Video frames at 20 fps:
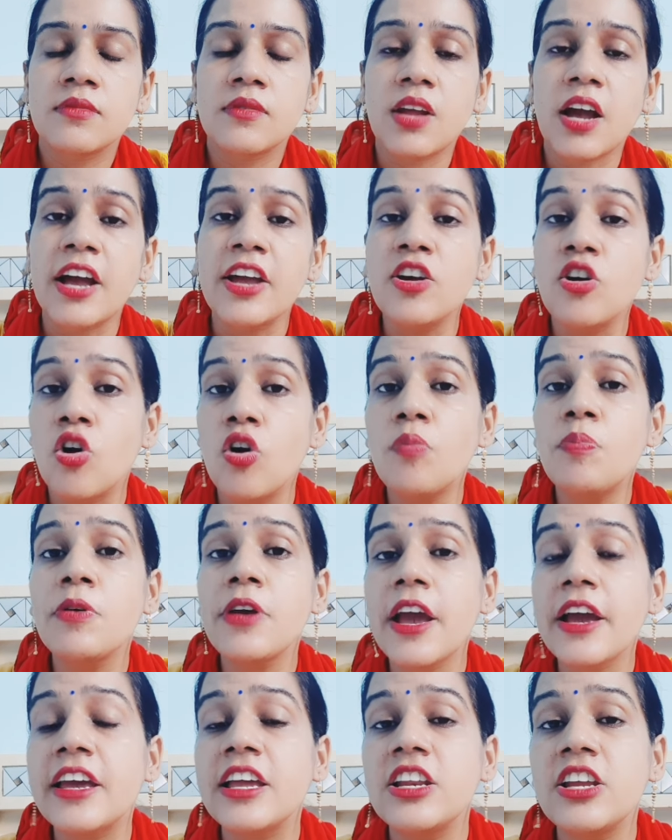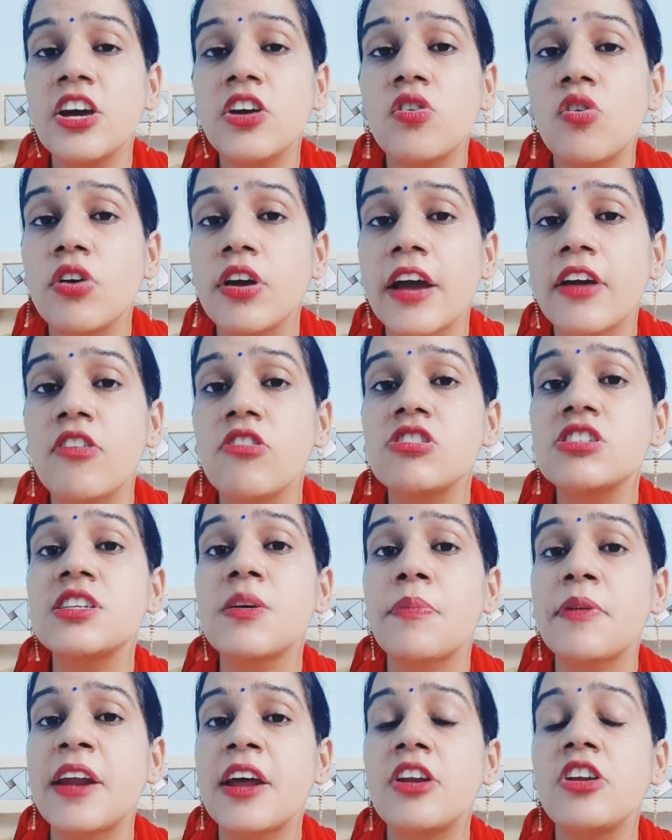आई होप ये क्लियर हो गया कि
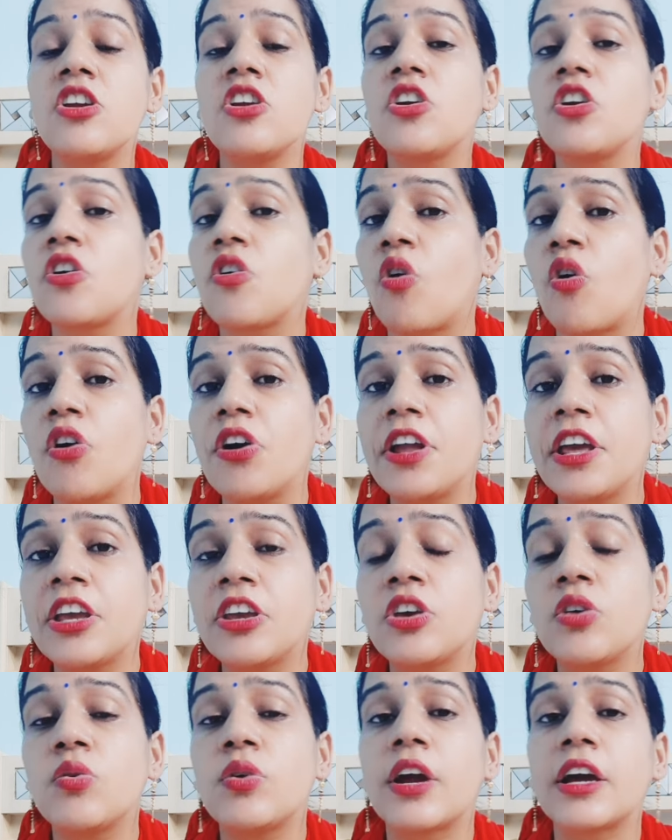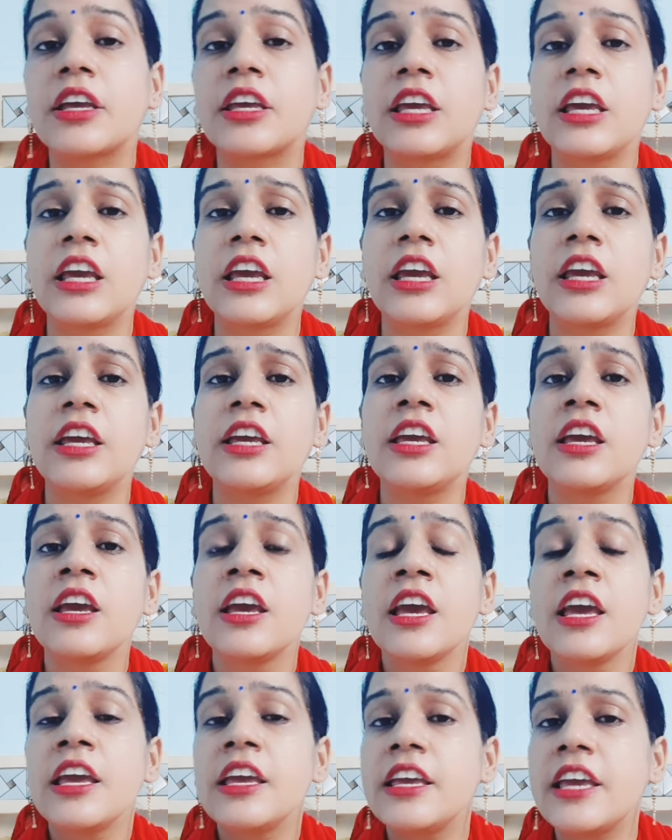सपना ने रिकॉर्डिंग क्यों रखी
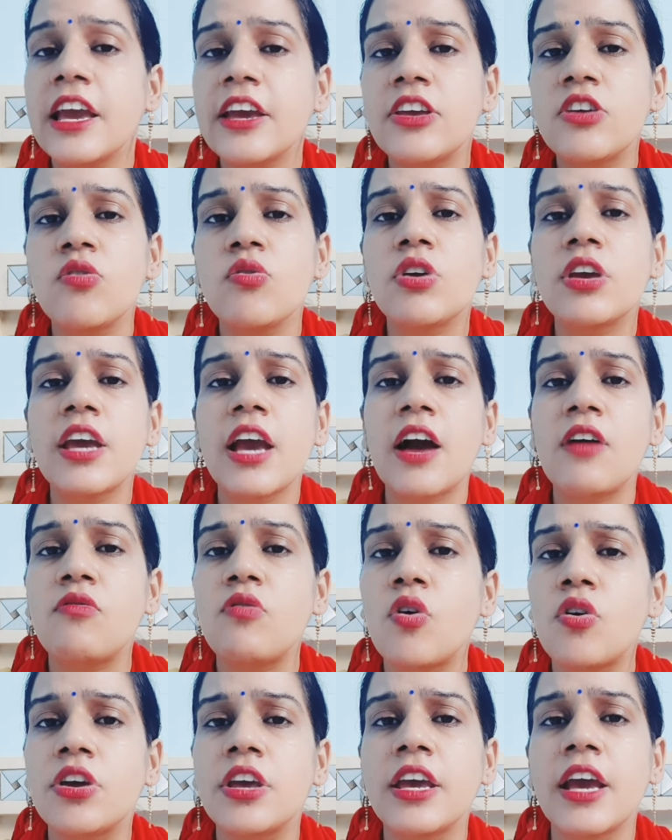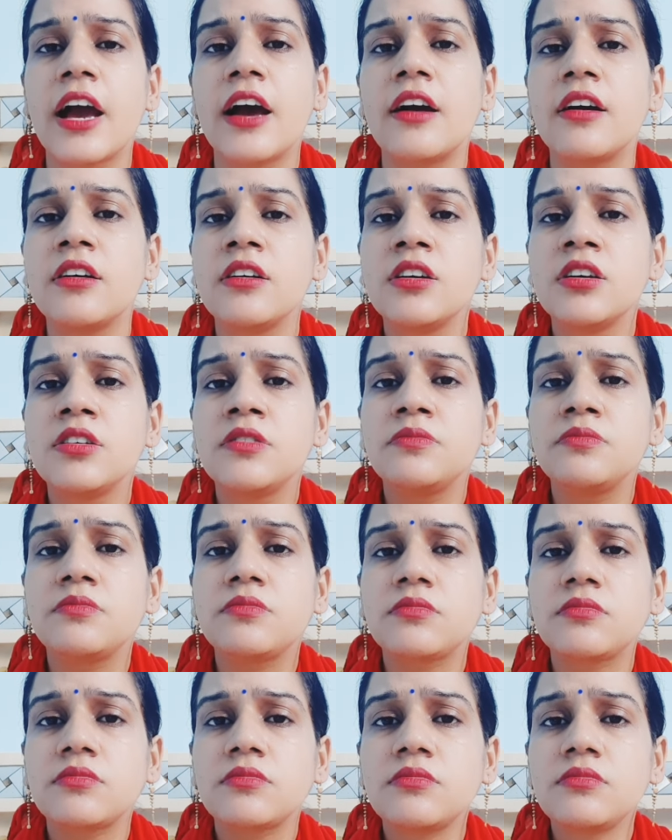ये क्यों किया वो किया
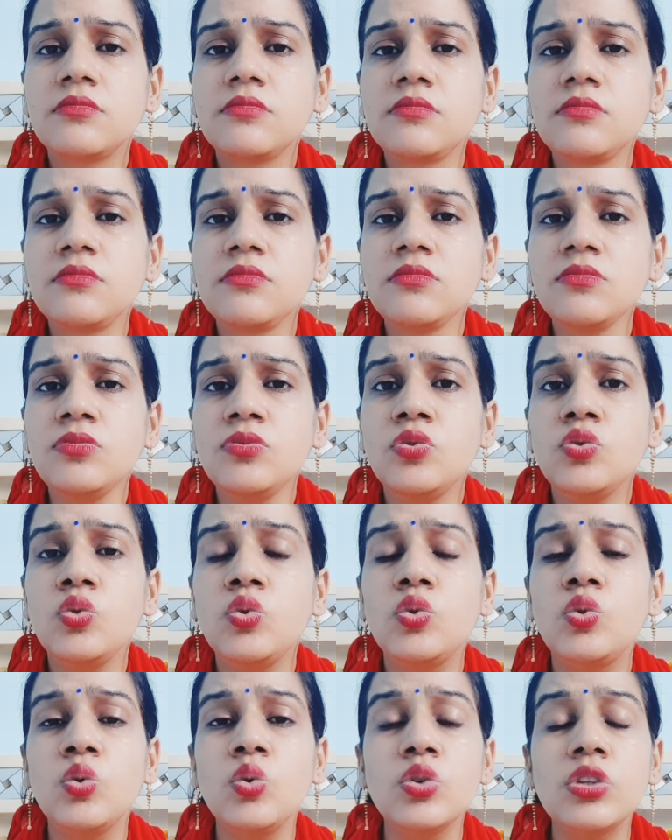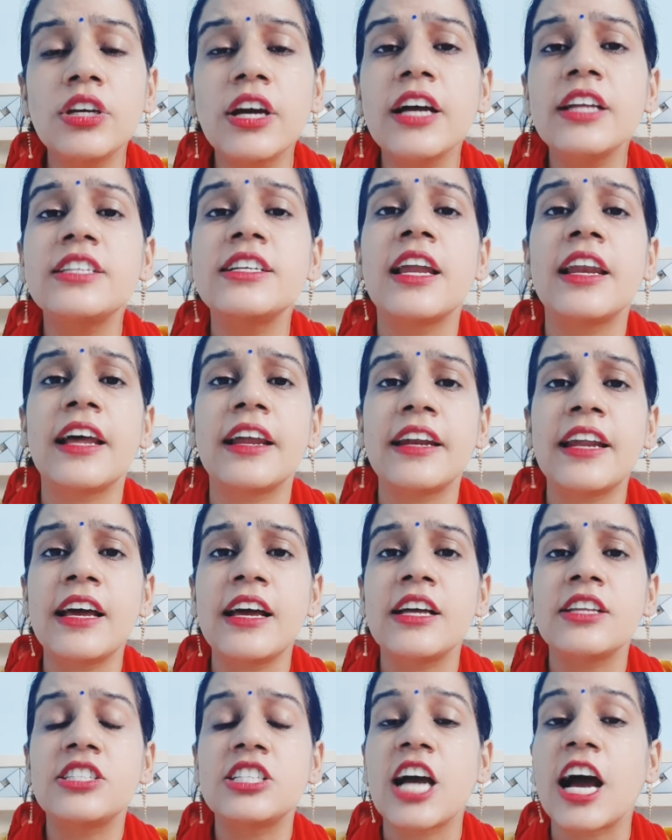दूध का झला ना
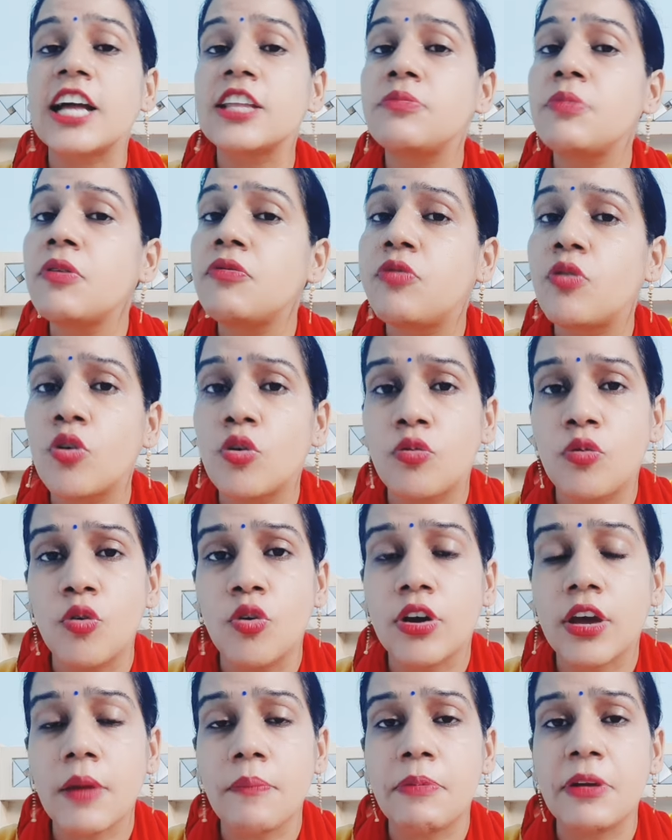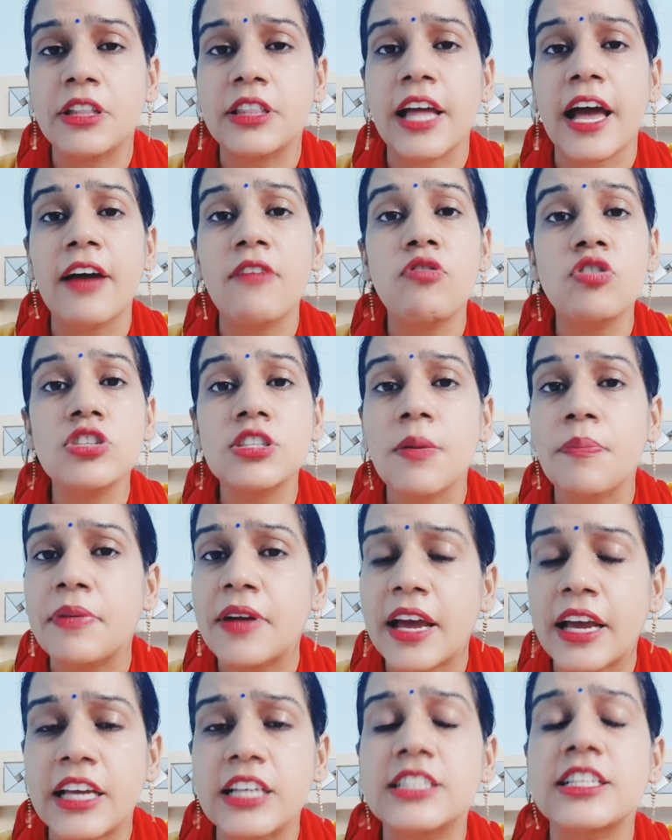छाछ भी फूक फूक के पीता है वो
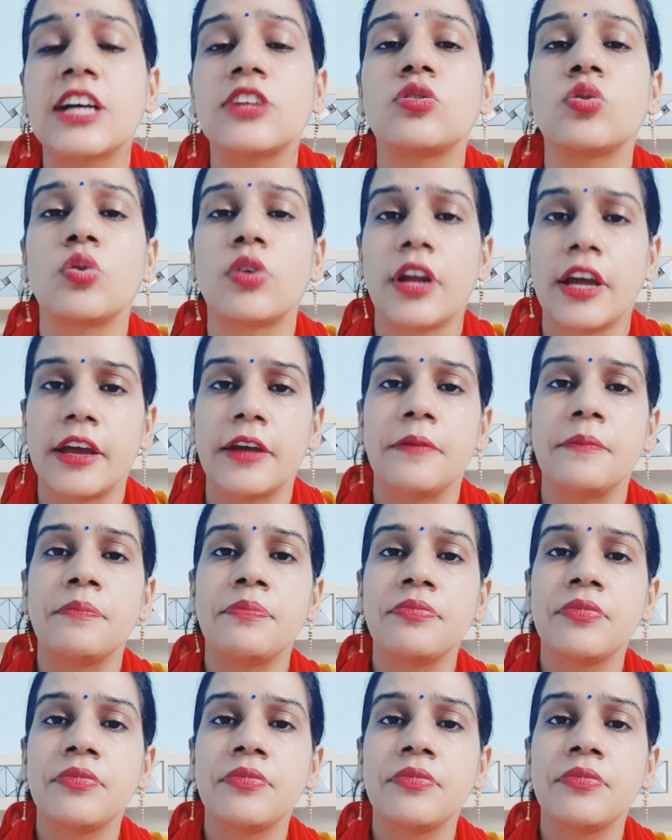सपना के साथ हो रहा है